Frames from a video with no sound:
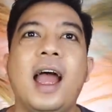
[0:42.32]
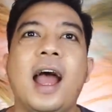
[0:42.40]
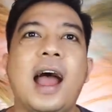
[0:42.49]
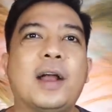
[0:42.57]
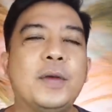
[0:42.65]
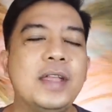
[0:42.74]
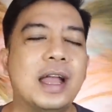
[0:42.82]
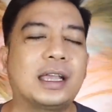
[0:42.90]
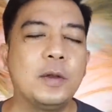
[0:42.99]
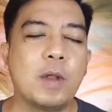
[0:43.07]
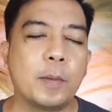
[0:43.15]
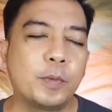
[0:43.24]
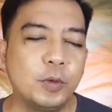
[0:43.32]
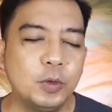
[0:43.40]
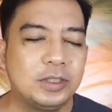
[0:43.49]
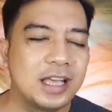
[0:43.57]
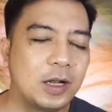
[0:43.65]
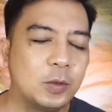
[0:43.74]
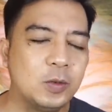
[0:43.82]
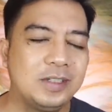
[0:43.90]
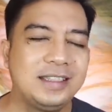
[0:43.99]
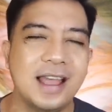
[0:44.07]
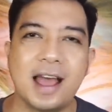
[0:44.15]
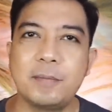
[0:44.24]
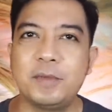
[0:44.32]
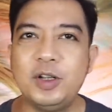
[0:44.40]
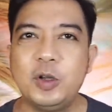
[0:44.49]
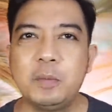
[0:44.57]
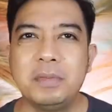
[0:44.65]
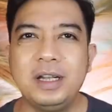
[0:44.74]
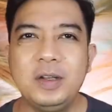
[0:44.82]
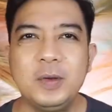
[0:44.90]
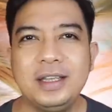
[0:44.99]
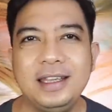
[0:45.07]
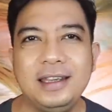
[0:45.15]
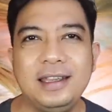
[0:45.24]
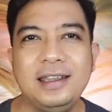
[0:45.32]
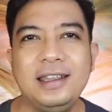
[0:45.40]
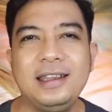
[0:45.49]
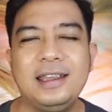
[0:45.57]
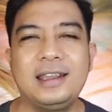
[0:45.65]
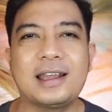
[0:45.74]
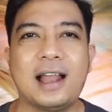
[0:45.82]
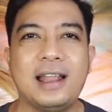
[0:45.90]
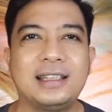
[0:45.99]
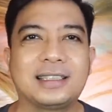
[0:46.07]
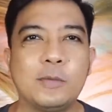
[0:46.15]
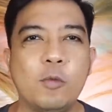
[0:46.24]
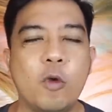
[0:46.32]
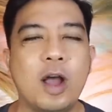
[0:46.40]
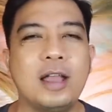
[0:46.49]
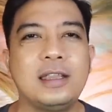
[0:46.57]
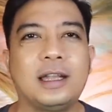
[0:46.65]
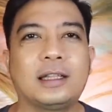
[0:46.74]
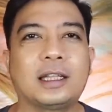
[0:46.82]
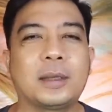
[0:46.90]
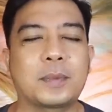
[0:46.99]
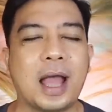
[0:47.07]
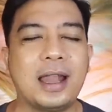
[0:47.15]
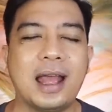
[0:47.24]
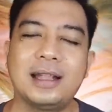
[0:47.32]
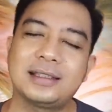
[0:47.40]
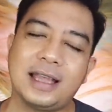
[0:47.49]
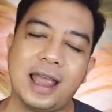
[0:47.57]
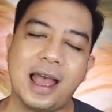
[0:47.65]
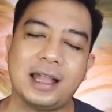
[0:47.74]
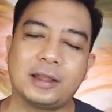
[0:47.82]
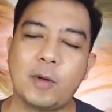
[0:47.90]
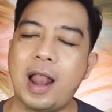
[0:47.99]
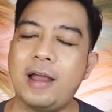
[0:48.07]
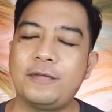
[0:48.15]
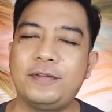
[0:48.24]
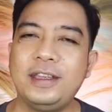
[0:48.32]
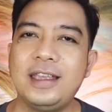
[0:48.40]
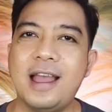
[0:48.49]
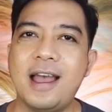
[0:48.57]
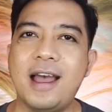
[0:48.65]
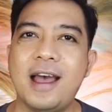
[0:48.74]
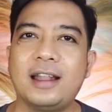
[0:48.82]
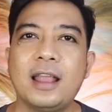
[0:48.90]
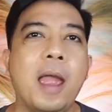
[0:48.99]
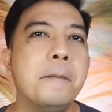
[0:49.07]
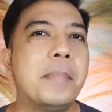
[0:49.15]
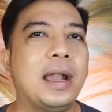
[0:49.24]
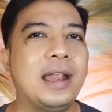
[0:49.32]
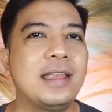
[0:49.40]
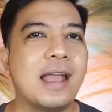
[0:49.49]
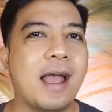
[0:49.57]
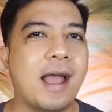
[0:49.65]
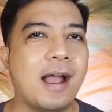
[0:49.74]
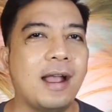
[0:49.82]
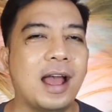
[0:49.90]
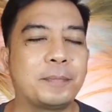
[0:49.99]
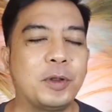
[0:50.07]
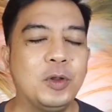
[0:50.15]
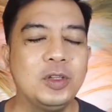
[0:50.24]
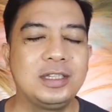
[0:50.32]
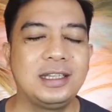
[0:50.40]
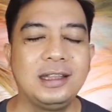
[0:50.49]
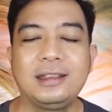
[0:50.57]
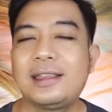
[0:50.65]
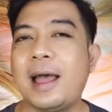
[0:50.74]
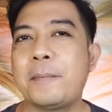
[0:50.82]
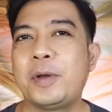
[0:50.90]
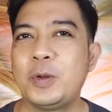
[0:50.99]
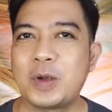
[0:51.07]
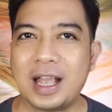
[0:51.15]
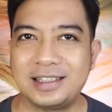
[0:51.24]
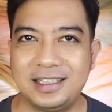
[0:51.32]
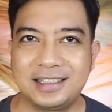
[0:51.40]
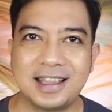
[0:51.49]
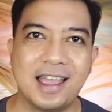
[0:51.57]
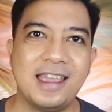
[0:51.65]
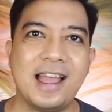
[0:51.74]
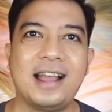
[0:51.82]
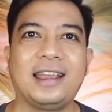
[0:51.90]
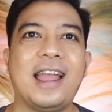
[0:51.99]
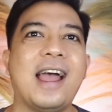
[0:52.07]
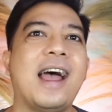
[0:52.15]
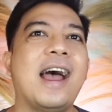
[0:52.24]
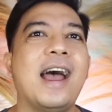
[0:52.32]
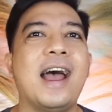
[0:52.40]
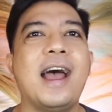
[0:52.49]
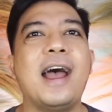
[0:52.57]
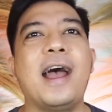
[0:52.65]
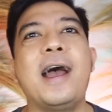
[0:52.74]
aku yakin walaupun hujan-hujan, mendung-mendung, dingin-dingin Kalian semuanya tetap keadaan sehat walafiat Badannya hangat, penuh cinta, penuh kasih sayang ya